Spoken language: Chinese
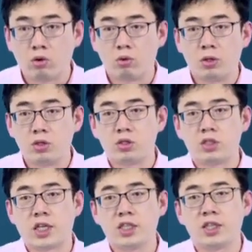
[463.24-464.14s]
我们
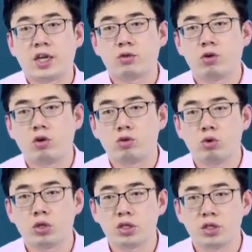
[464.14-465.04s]
前几年过
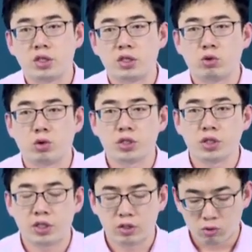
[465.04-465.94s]
过剩、过
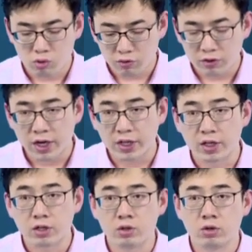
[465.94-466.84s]
剩的这种光伏产业，